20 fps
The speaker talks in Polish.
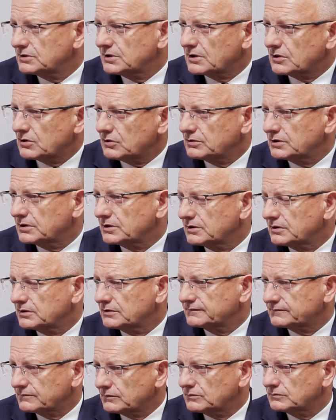jak one
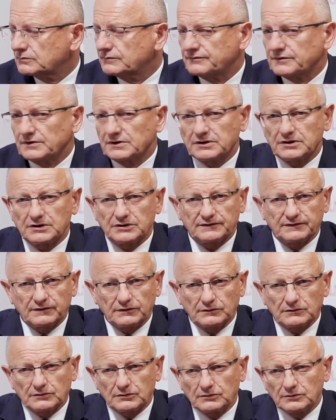e, są, wielkie
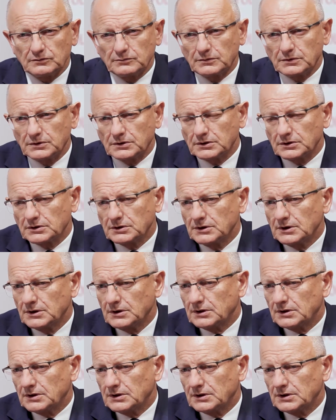centrum e,